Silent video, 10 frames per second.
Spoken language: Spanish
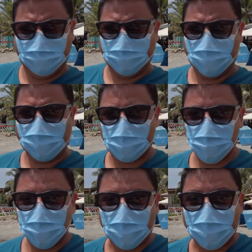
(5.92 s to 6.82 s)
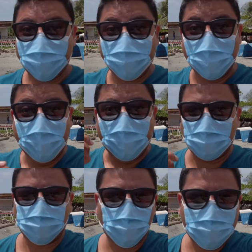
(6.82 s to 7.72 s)
desde la región Caribe.
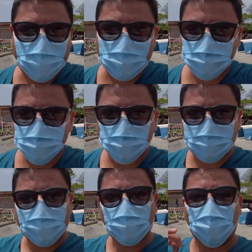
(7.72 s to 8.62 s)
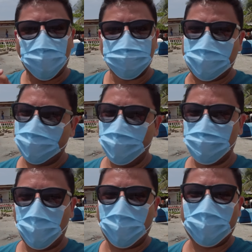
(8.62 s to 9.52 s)
Estoy en Antioquia conociendo
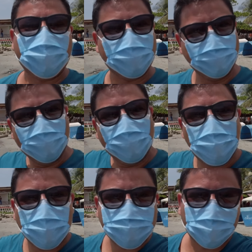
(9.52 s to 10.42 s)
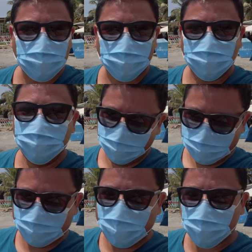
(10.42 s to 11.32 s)
sus playas. Les presento
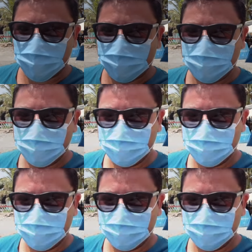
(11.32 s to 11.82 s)
Necoclí.